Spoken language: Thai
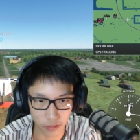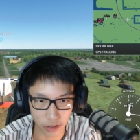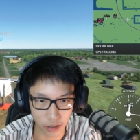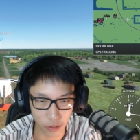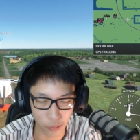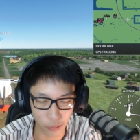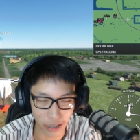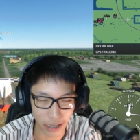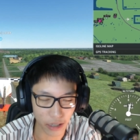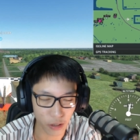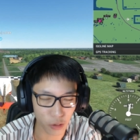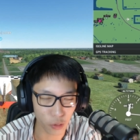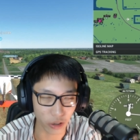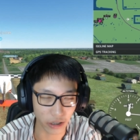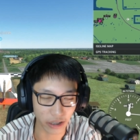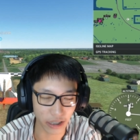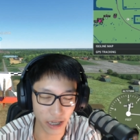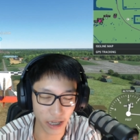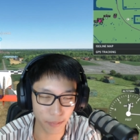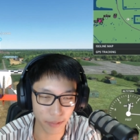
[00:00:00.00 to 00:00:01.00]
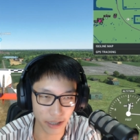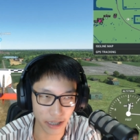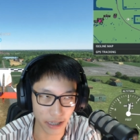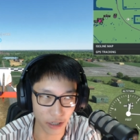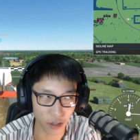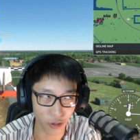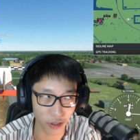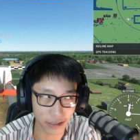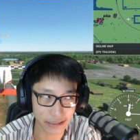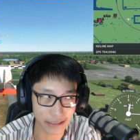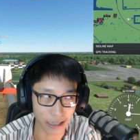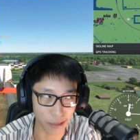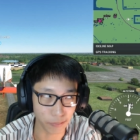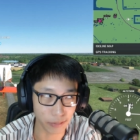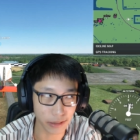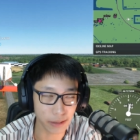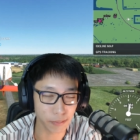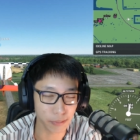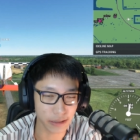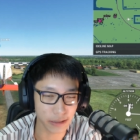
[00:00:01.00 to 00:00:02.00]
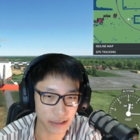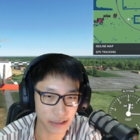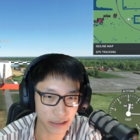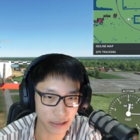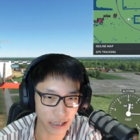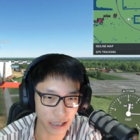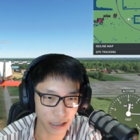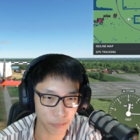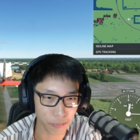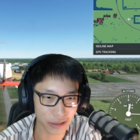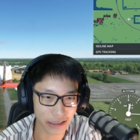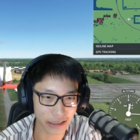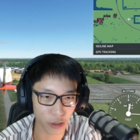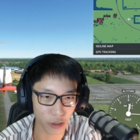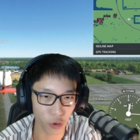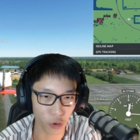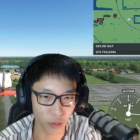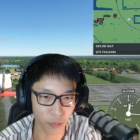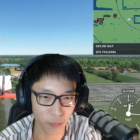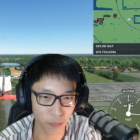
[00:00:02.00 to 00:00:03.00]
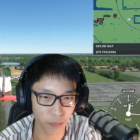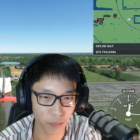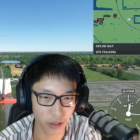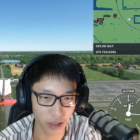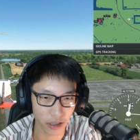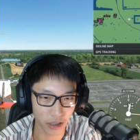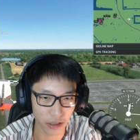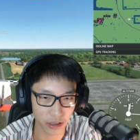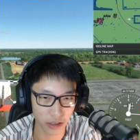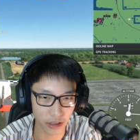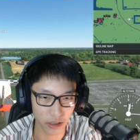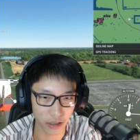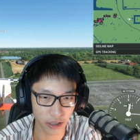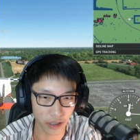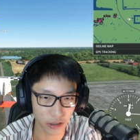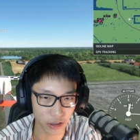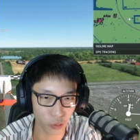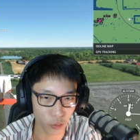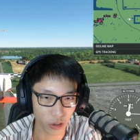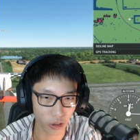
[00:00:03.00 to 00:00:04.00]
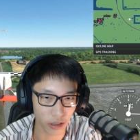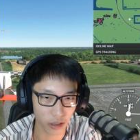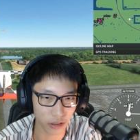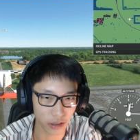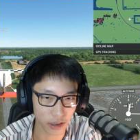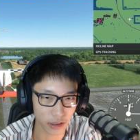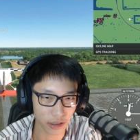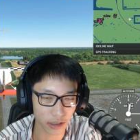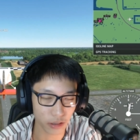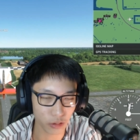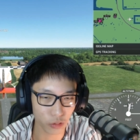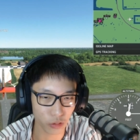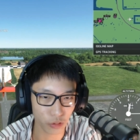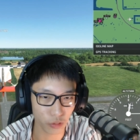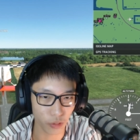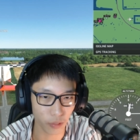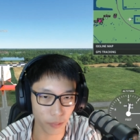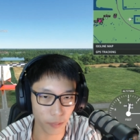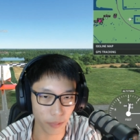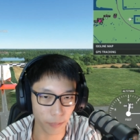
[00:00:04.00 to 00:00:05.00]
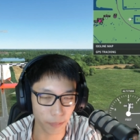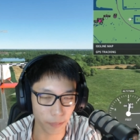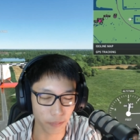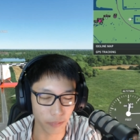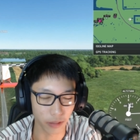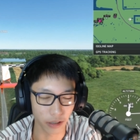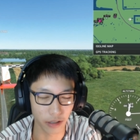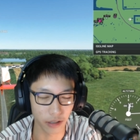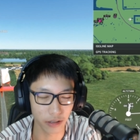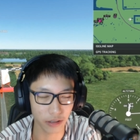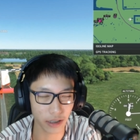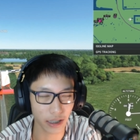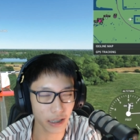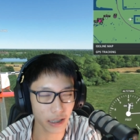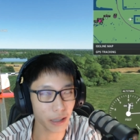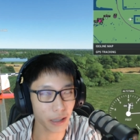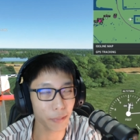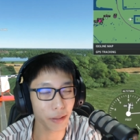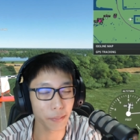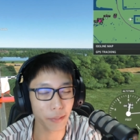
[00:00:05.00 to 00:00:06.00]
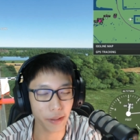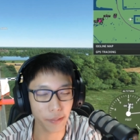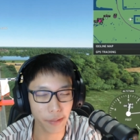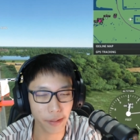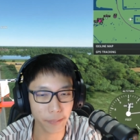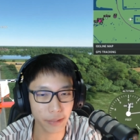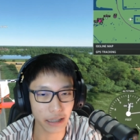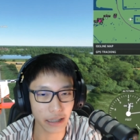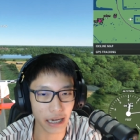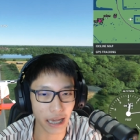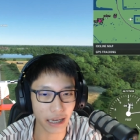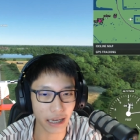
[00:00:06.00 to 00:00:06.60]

เวลาโหลดเกมเนี่ย130 จิกนะมันจะโหลดไอตัวถ้าตัวแบบเหมือนถ้าเป็นพรีเมียมดีลัก